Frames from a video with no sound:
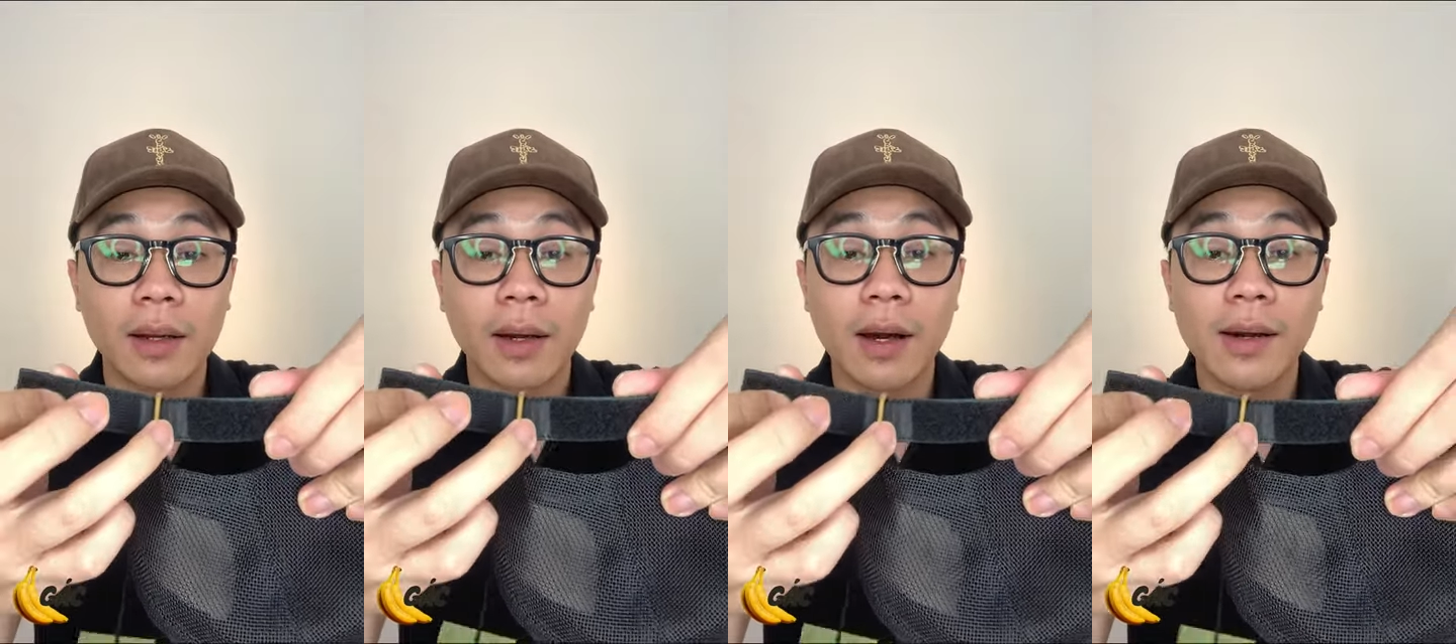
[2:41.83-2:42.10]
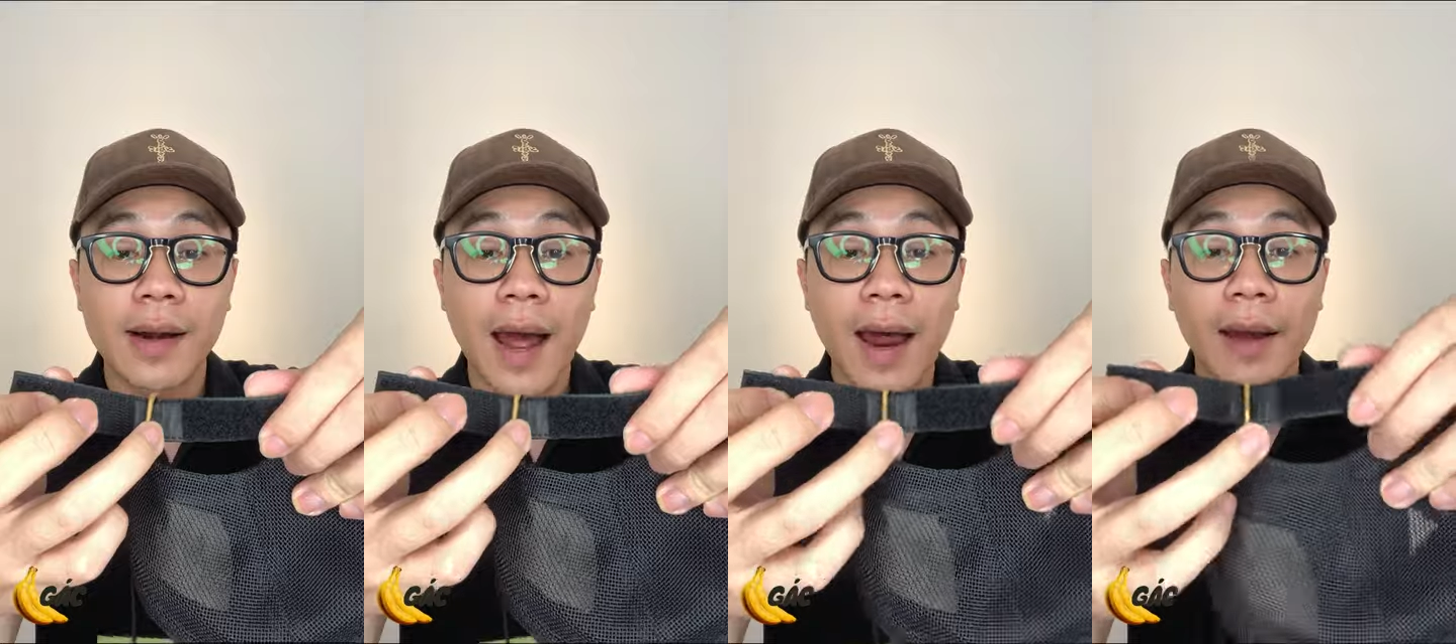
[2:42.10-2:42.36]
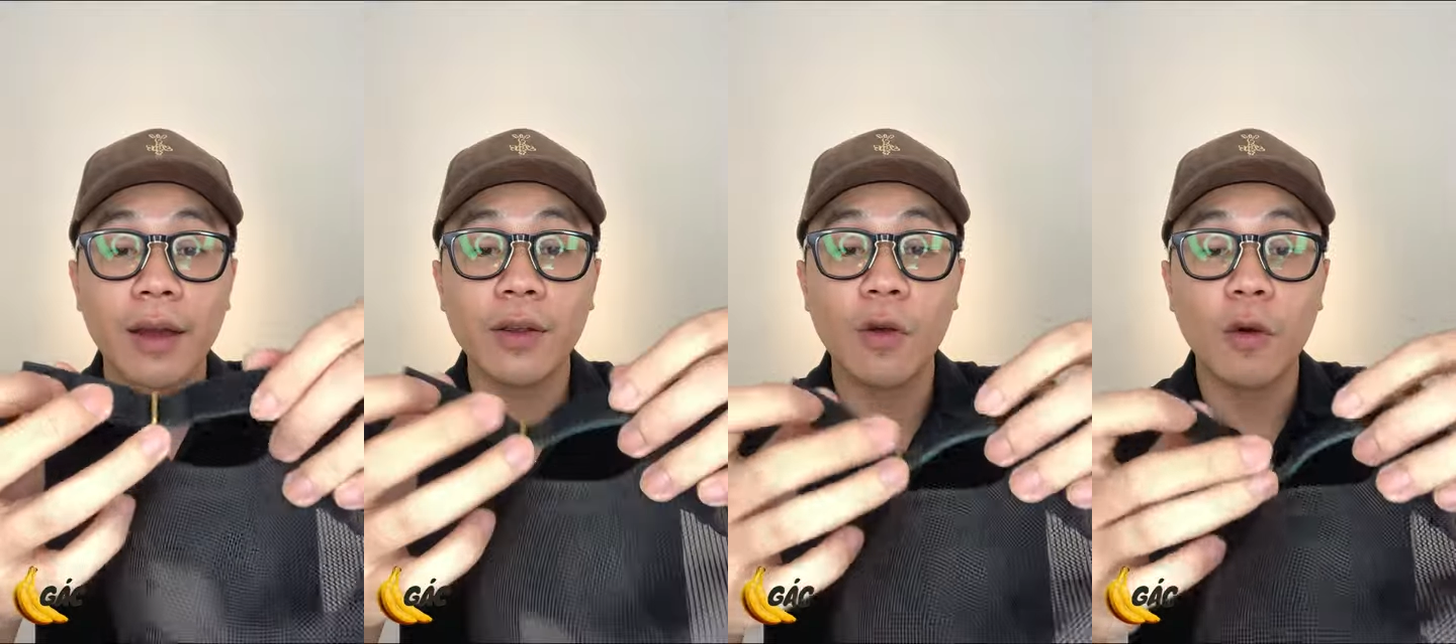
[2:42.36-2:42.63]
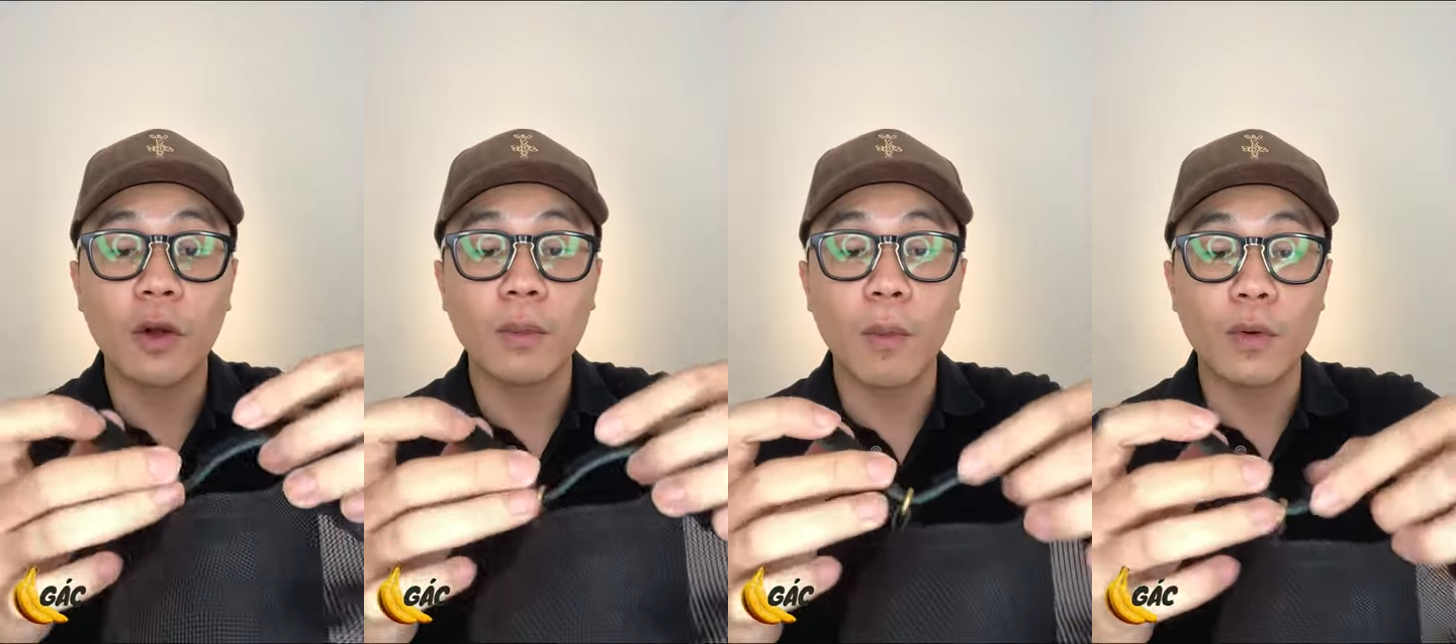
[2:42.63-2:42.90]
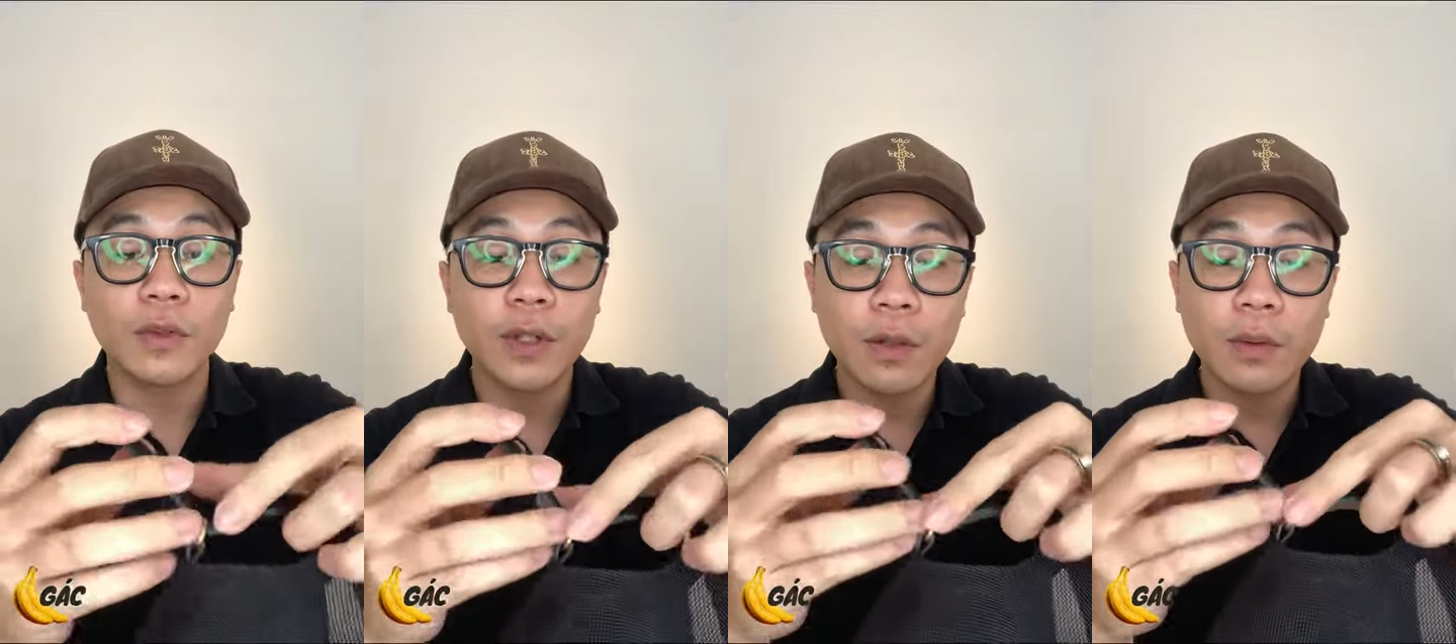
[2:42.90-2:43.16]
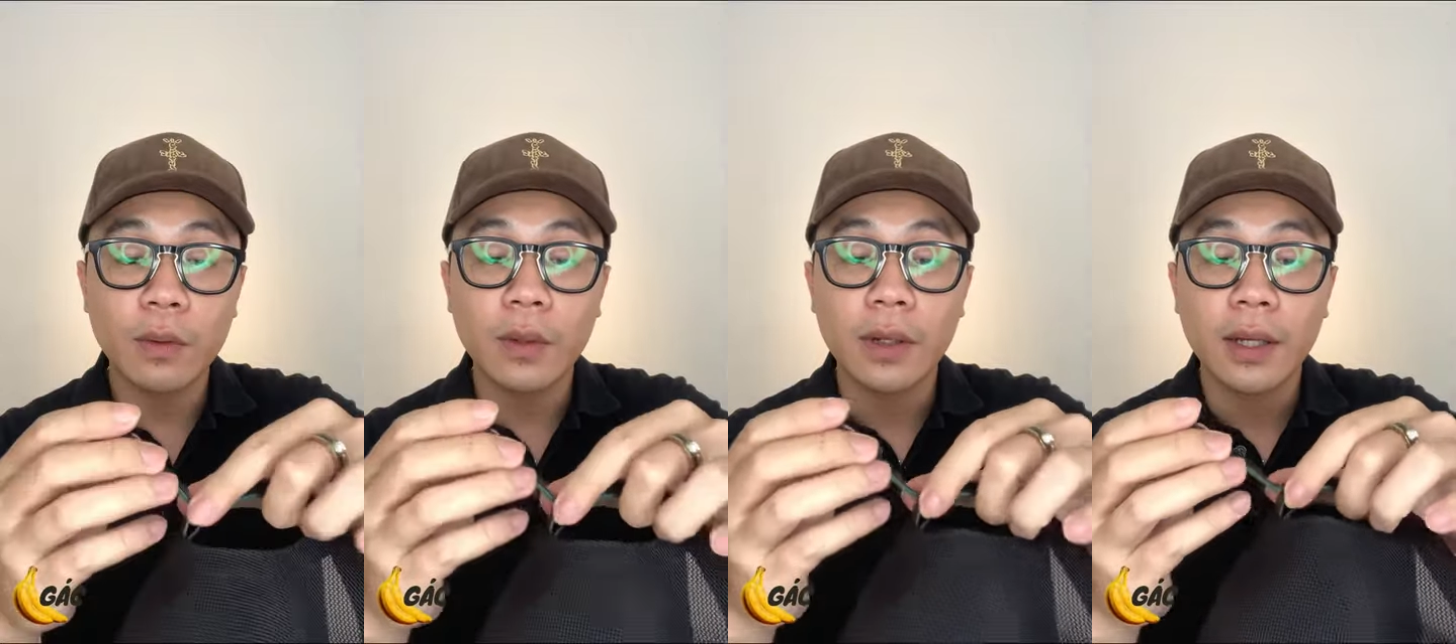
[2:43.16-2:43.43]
nới ra nó vô được một xíu,